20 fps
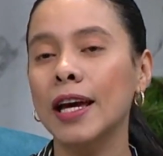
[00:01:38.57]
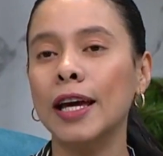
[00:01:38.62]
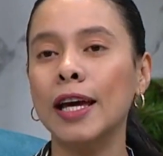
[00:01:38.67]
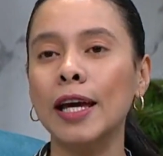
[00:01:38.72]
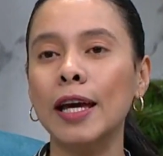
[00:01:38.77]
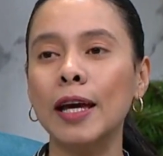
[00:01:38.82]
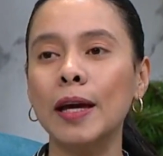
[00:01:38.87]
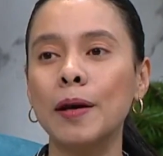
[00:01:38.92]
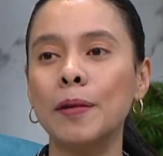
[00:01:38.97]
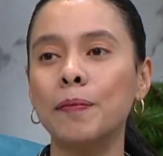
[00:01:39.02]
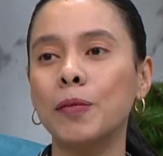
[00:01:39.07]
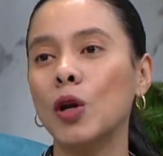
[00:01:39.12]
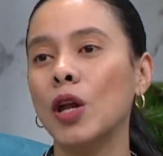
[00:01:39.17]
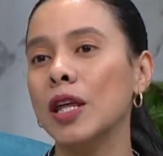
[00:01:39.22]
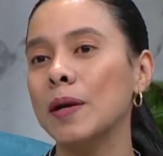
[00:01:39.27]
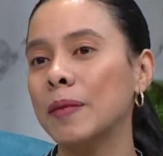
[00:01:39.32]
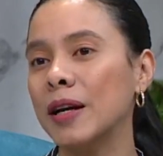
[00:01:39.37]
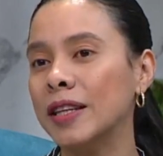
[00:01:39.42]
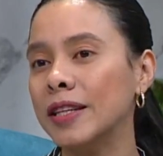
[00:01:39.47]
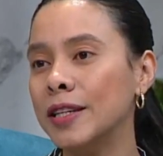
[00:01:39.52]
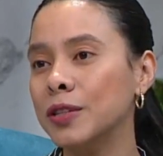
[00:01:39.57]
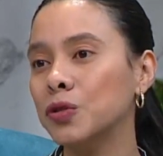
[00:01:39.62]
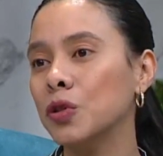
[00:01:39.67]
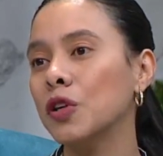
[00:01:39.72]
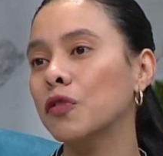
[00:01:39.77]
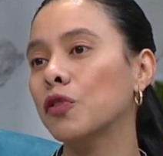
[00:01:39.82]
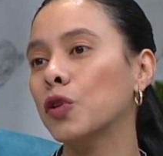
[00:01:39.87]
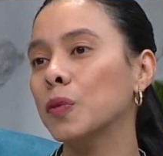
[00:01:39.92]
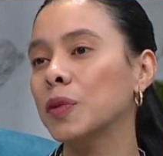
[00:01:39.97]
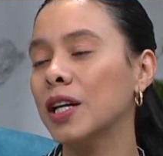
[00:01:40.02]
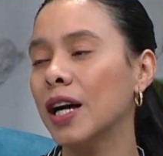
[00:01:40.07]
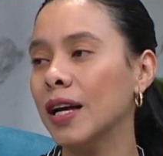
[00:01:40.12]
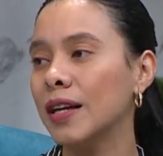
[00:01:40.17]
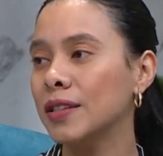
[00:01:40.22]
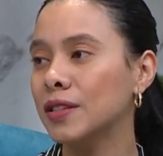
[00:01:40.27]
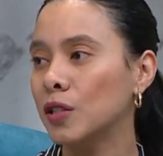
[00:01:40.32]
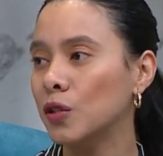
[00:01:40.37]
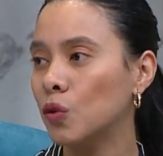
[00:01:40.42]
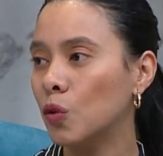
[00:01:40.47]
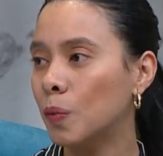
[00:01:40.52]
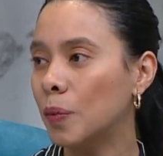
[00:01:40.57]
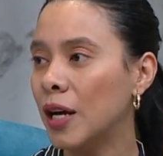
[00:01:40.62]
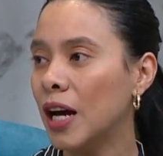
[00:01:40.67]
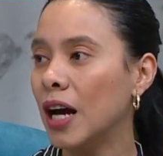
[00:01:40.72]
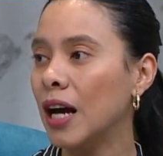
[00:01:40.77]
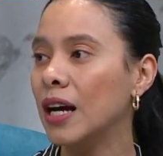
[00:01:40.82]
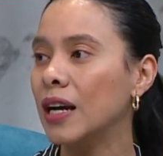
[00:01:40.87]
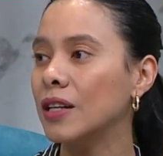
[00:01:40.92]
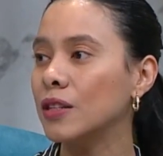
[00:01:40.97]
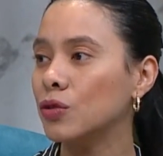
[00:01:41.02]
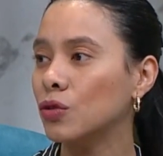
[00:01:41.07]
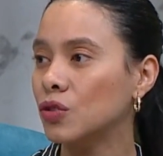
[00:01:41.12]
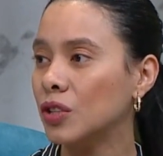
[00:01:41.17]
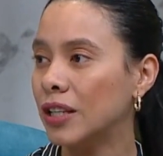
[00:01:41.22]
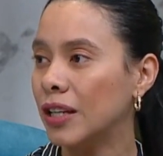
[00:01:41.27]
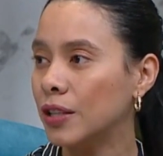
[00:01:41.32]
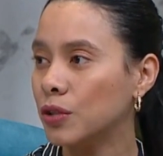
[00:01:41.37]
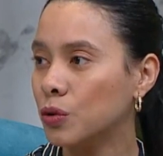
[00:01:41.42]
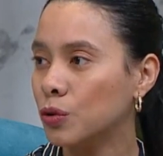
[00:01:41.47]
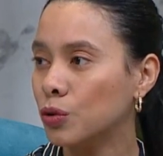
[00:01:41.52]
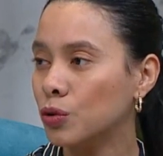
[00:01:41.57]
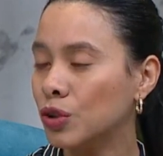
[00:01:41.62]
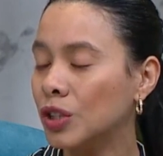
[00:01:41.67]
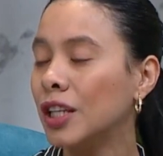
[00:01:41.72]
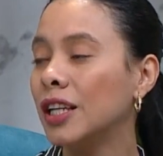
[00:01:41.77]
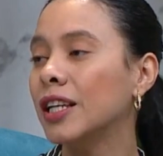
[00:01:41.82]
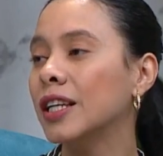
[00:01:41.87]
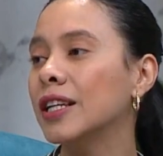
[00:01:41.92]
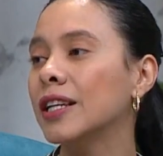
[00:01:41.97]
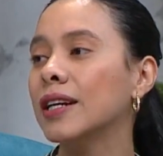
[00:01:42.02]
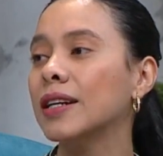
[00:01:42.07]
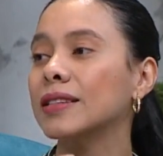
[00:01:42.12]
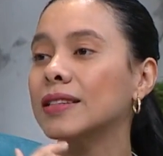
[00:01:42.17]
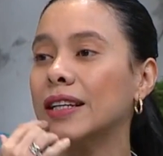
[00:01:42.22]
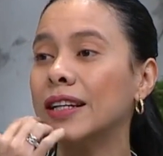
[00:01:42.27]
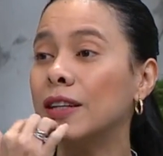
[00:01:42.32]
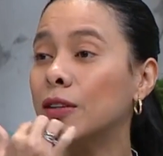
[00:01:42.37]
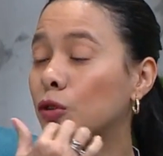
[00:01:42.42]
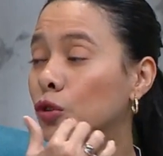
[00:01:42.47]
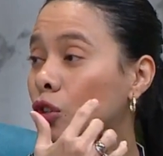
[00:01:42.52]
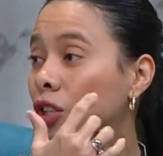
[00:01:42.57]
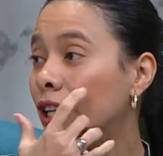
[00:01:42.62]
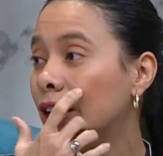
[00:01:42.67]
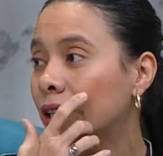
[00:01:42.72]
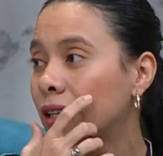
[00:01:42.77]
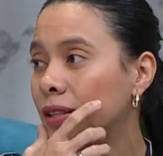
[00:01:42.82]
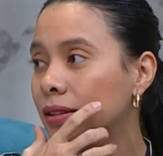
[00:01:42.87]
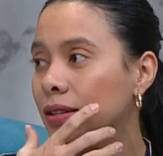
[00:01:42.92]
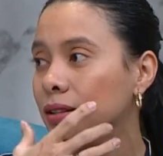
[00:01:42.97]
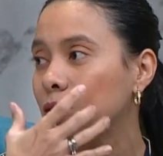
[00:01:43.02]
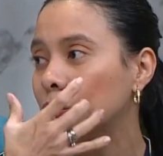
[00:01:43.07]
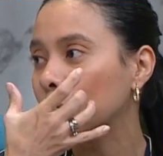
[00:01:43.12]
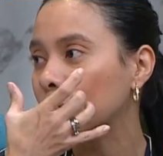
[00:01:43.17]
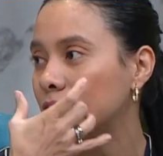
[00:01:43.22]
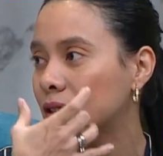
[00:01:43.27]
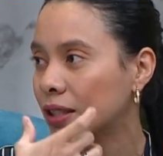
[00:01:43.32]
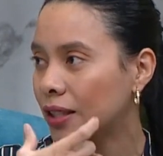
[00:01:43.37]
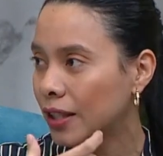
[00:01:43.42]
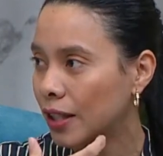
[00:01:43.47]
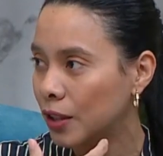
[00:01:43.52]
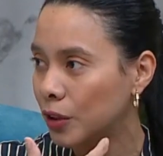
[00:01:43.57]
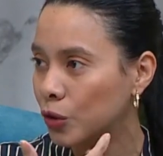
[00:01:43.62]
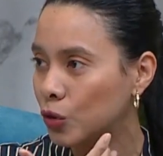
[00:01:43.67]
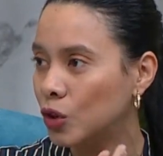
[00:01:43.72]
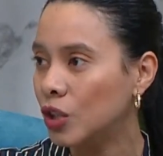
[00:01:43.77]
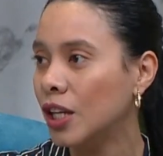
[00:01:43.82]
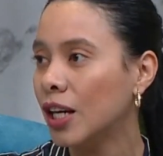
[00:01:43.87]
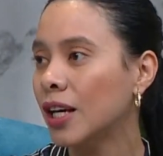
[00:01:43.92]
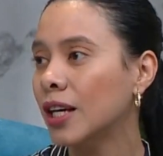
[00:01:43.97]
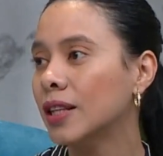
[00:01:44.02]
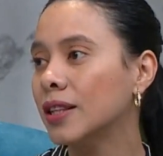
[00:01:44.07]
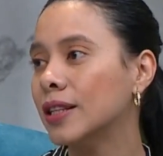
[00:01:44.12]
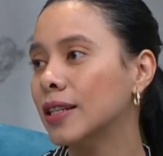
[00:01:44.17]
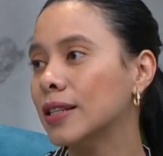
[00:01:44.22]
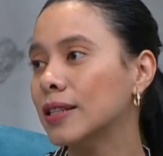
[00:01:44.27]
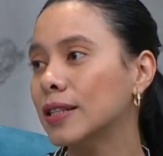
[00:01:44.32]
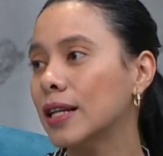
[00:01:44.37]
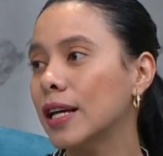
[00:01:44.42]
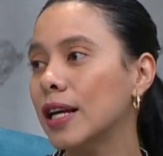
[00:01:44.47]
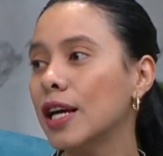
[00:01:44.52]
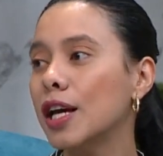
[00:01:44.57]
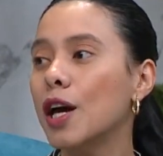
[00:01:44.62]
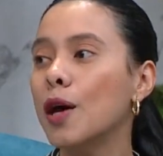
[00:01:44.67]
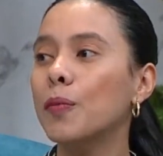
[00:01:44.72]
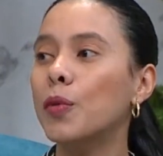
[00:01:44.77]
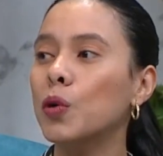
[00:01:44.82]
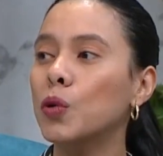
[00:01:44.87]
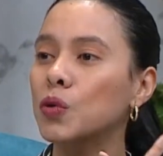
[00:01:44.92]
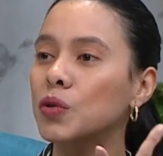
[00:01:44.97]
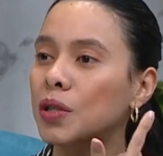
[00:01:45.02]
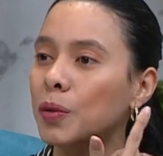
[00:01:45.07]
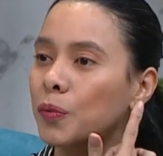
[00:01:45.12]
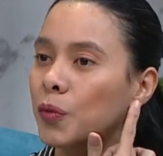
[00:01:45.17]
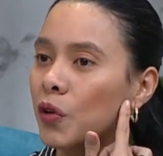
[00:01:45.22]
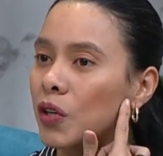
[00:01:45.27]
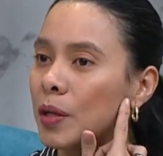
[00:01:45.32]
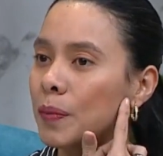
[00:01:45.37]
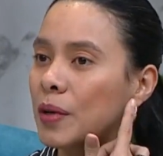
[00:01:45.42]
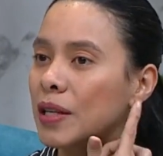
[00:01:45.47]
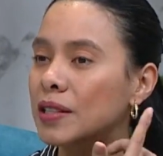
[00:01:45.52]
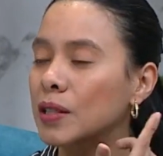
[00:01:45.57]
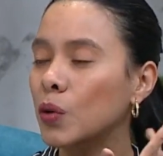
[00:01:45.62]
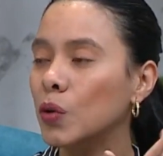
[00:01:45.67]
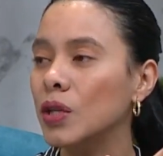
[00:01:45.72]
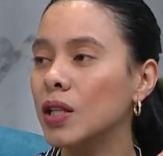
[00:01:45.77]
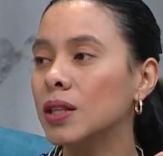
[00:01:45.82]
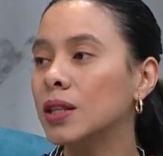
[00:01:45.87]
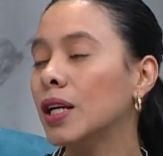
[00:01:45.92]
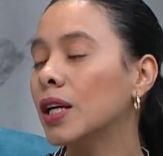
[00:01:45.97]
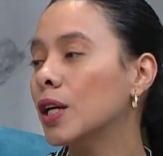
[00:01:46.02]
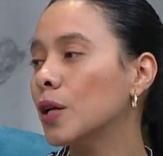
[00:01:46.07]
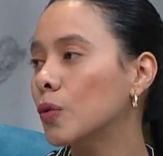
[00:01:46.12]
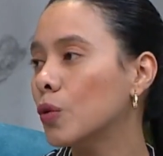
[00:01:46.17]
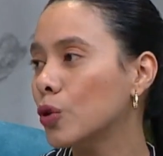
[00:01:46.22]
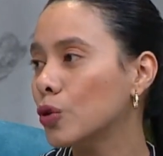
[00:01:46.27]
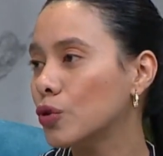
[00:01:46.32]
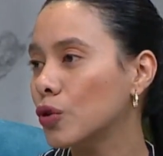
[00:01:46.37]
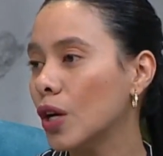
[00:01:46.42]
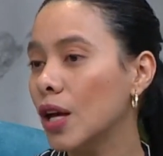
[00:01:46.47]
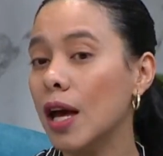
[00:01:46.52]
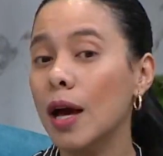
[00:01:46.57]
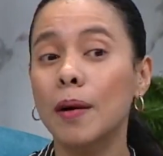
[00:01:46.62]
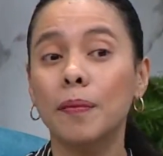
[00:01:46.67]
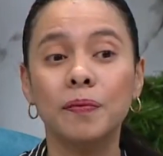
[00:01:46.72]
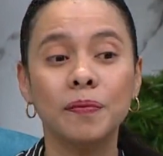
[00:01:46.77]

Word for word: eh, pero además de eso deformidades en los brazos, en las costillas, en los dientes, entonces se caen los dientes, producen problemas auditivos,